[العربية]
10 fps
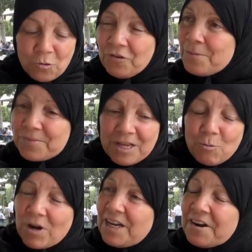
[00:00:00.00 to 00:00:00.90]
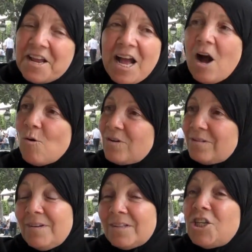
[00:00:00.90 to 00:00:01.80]
فهمت وكل ريحه
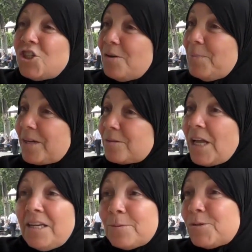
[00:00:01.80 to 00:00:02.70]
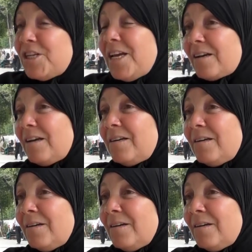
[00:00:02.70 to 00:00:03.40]
تجلبك تخليك باش تاكل